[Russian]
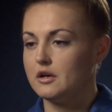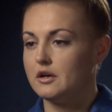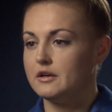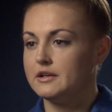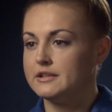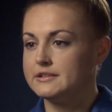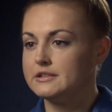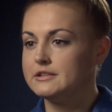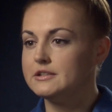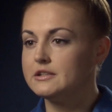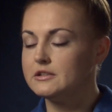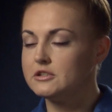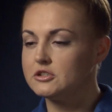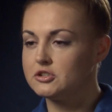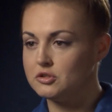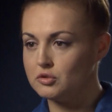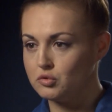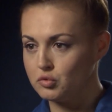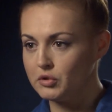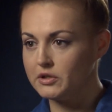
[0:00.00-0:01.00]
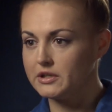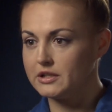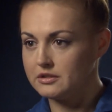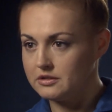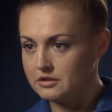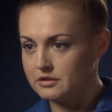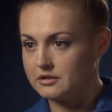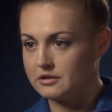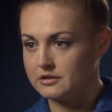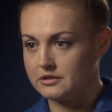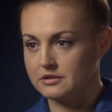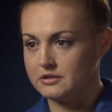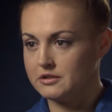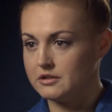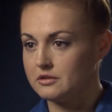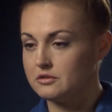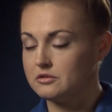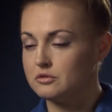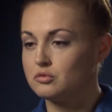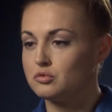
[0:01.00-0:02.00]
это делаешь не только ты, это
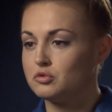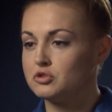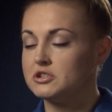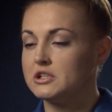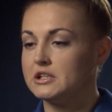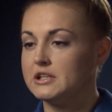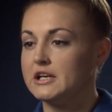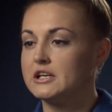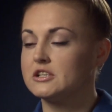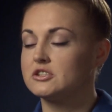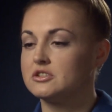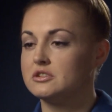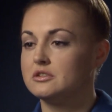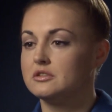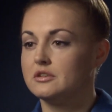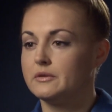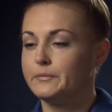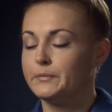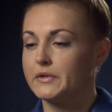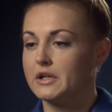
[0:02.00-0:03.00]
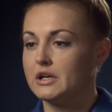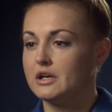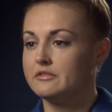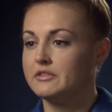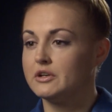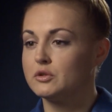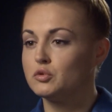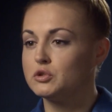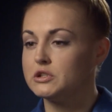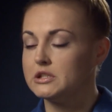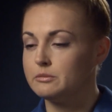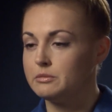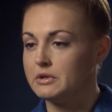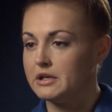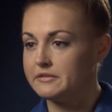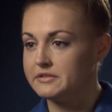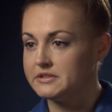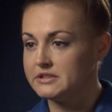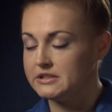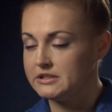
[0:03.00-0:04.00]
делают точно так же вокруг
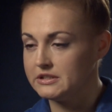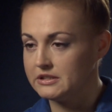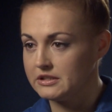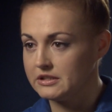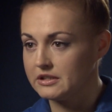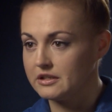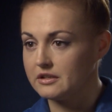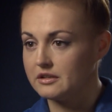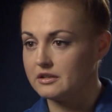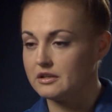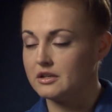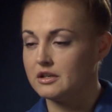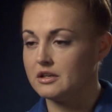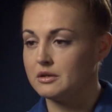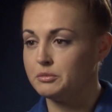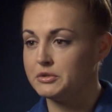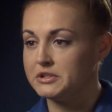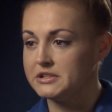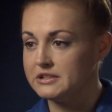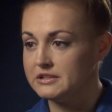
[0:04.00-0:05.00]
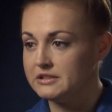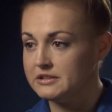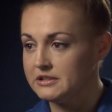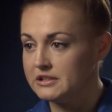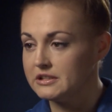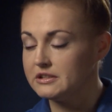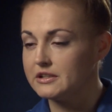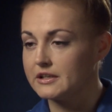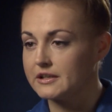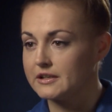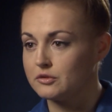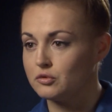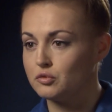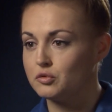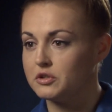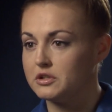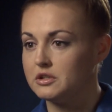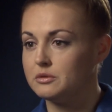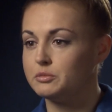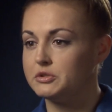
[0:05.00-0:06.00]
тебя все э, претенденты,
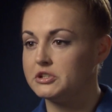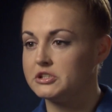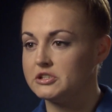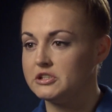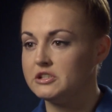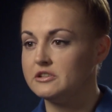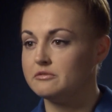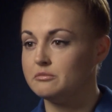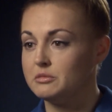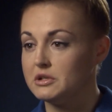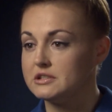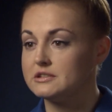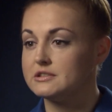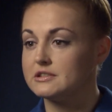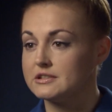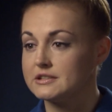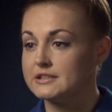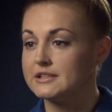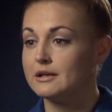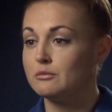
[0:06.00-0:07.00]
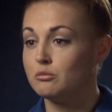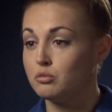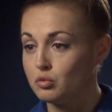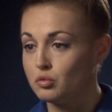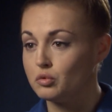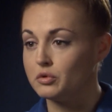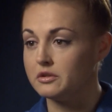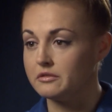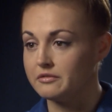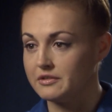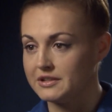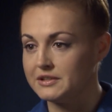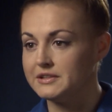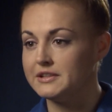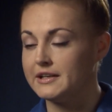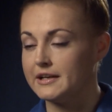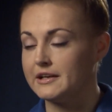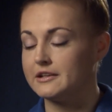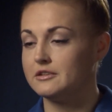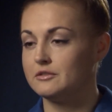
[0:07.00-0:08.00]
которые пришли вместе с тобой
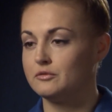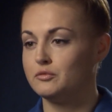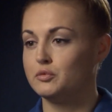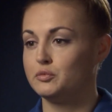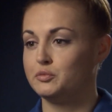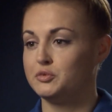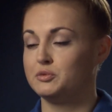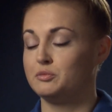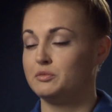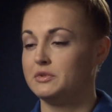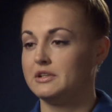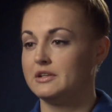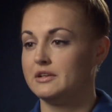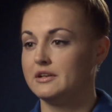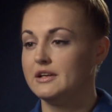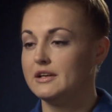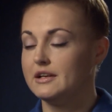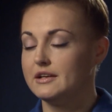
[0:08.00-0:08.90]
подряд, в общем-то.